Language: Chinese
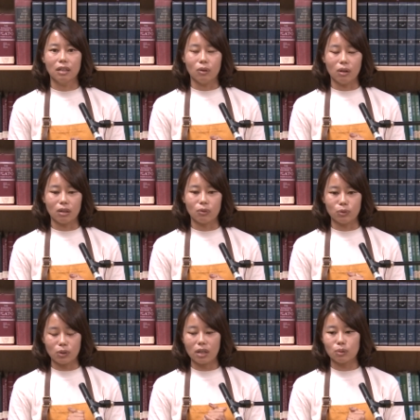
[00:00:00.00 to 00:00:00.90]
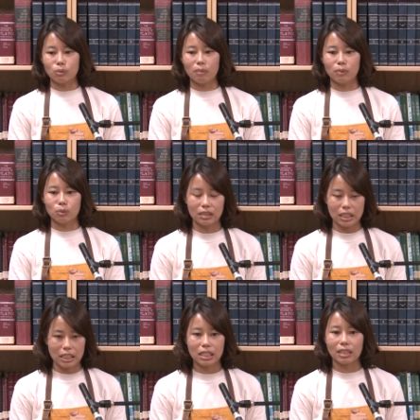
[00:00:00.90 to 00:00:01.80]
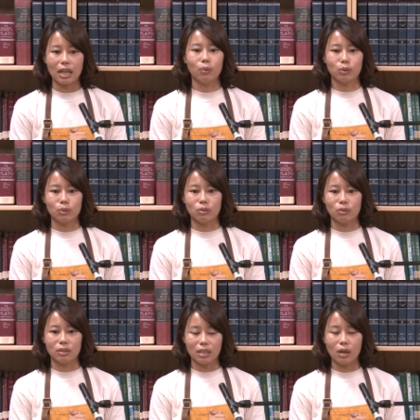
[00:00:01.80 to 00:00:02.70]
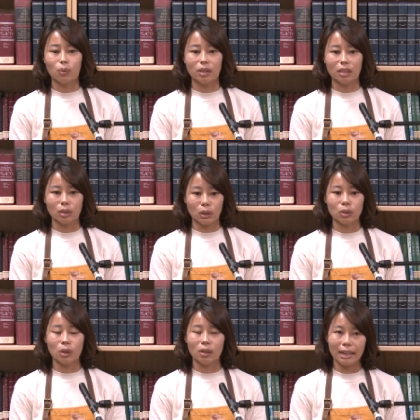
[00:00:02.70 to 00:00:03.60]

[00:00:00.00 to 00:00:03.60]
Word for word: 我我就告诉他们说：“请你带我去教会走一走，